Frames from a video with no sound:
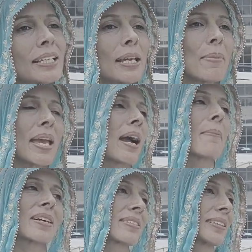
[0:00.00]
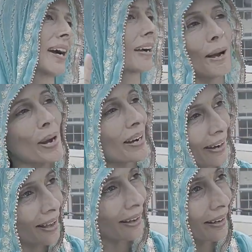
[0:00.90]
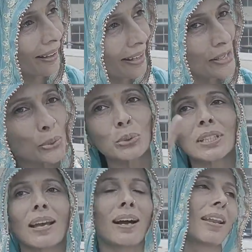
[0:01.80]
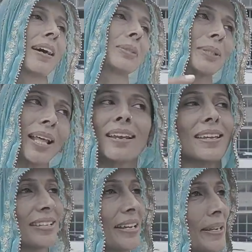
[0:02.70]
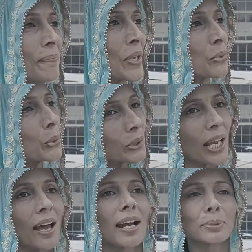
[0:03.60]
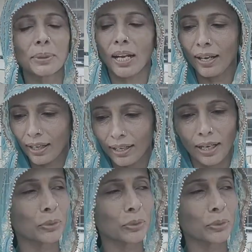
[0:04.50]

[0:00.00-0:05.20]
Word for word: कि मेरा मकसद हंगामा खड़ा करना नहीं सूरत हालात बदलने चाहिए सूरत हालात बदलने के लिए